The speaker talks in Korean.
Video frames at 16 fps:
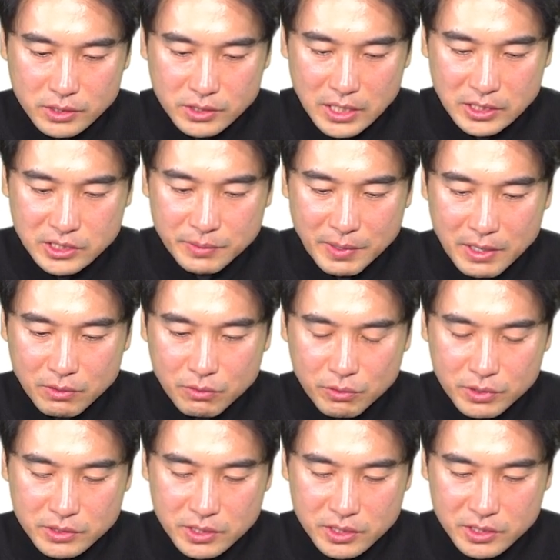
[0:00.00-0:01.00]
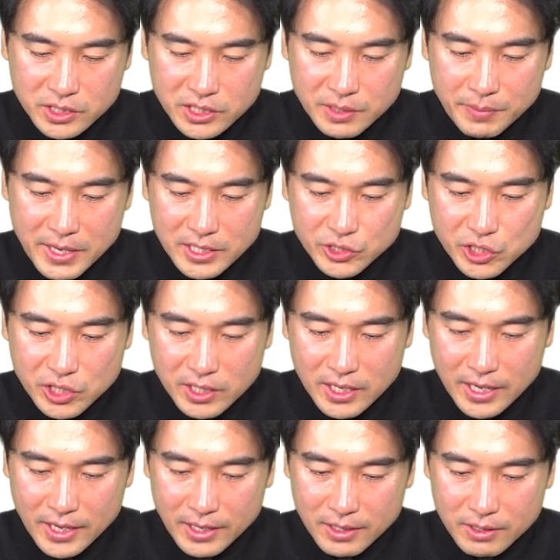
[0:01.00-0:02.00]
자, 지방권에서는 김해
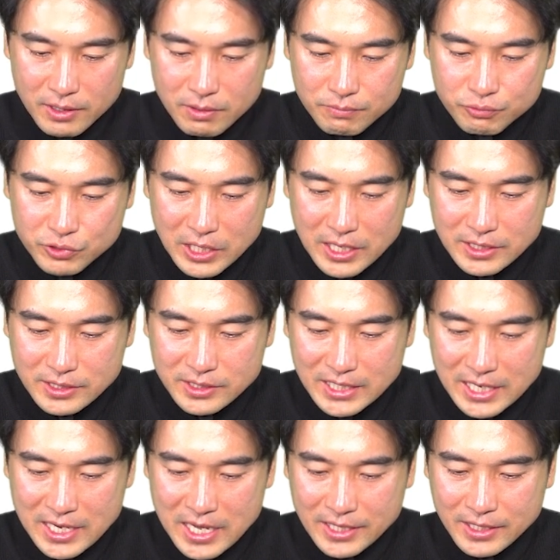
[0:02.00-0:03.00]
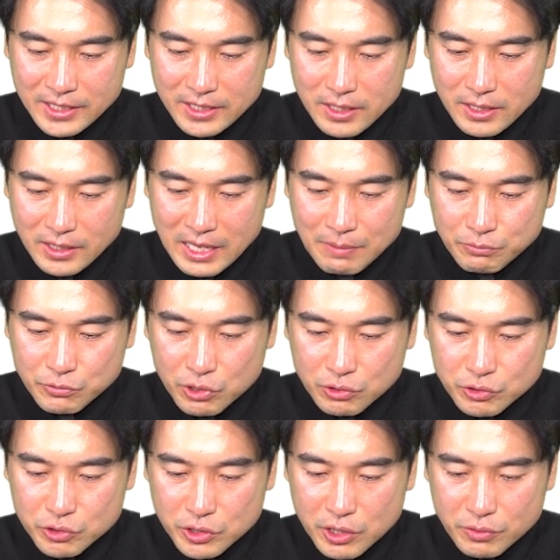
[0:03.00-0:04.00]
진례, 부산 장안,
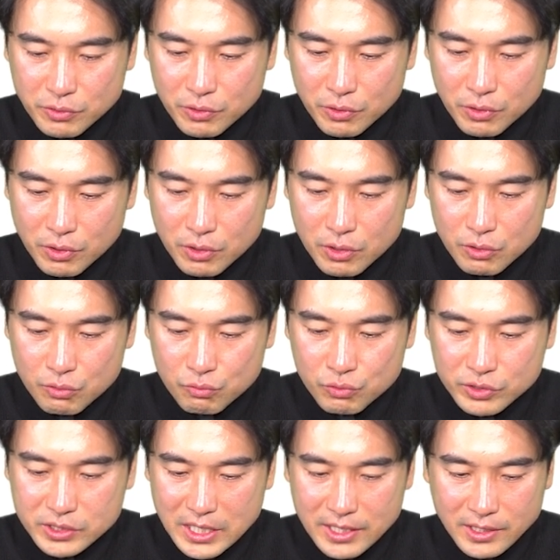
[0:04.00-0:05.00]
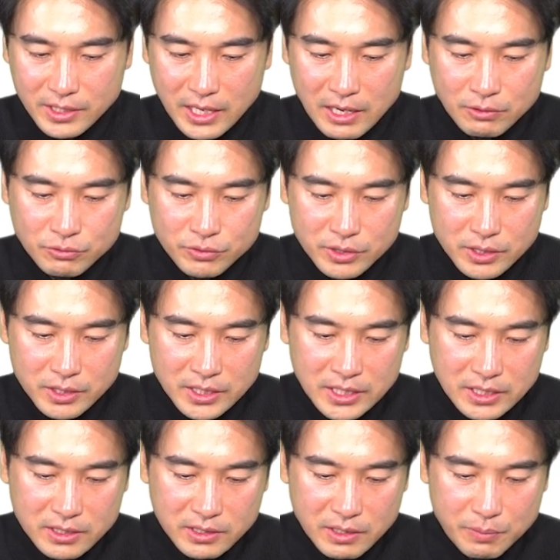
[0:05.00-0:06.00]
남청주 현도, 울산다운
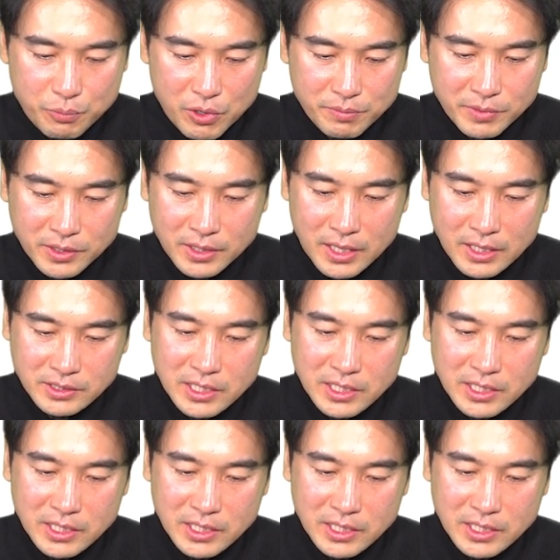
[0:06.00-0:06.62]
2등이 포함됐다.